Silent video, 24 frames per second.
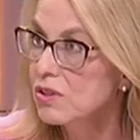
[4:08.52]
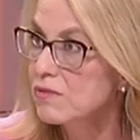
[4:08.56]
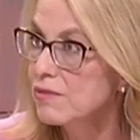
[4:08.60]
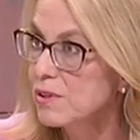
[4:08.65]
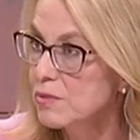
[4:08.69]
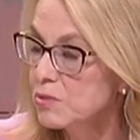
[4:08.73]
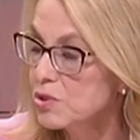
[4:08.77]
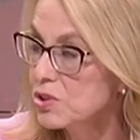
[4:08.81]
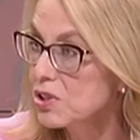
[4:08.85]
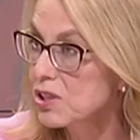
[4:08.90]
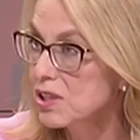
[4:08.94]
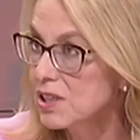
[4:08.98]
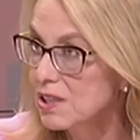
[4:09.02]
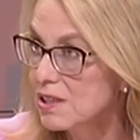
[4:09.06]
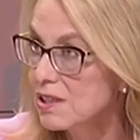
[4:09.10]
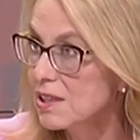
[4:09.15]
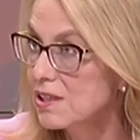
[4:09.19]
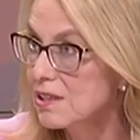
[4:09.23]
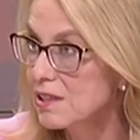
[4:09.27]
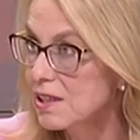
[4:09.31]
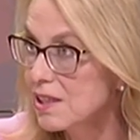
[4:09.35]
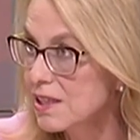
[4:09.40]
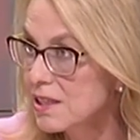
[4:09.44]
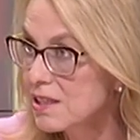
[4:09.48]
y vamos a
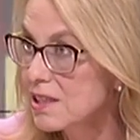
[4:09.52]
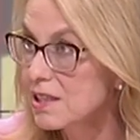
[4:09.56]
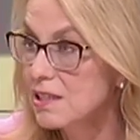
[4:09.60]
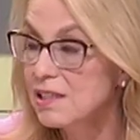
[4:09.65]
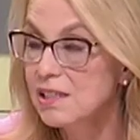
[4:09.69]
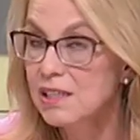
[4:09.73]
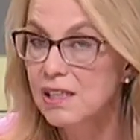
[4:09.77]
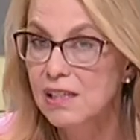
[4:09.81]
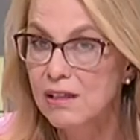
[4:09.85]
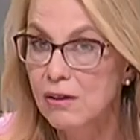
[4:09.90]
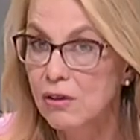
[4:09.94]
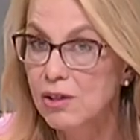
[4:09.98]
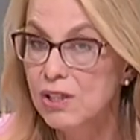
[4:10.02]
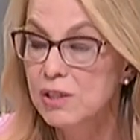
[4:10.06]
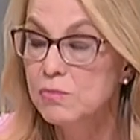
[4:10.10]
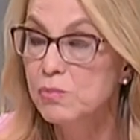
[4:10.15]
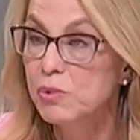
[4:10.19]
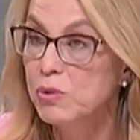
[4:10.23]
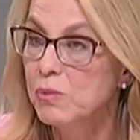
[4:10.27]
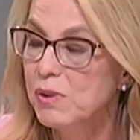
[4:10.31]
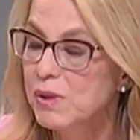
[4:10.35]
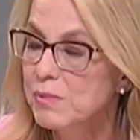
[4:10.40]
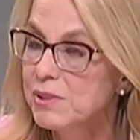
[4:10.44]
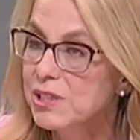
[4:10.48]
intentar si los
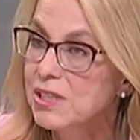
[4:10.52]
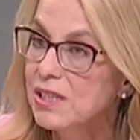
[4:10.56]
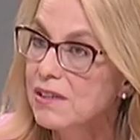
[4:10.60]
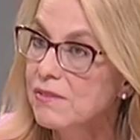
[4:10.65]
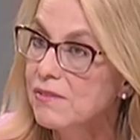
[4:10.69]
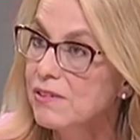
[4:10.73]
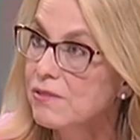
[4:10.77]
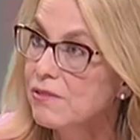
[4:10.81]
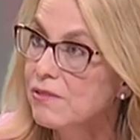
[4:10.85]
problemas que ve